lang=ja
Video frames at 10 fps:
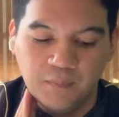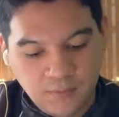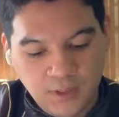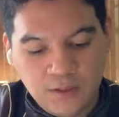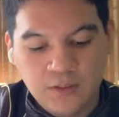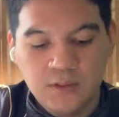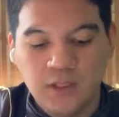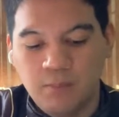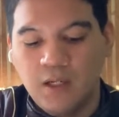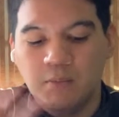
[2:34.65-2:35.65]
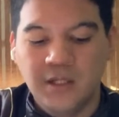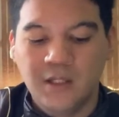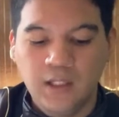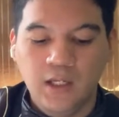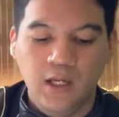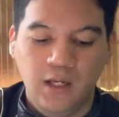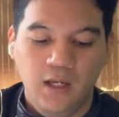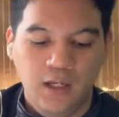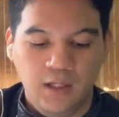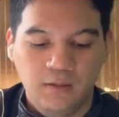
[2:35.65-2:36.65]
けでそれぞれバラバラに、
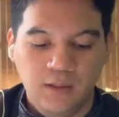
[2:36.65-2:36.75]
えー、